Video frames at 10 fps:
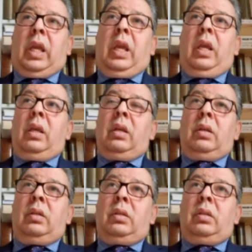
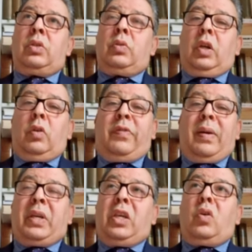et, euh, je veux dire, le
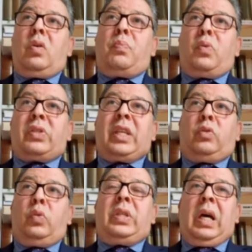fabricant pense à
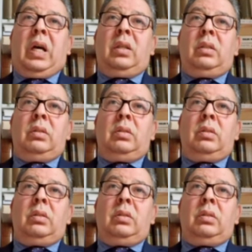tout ça.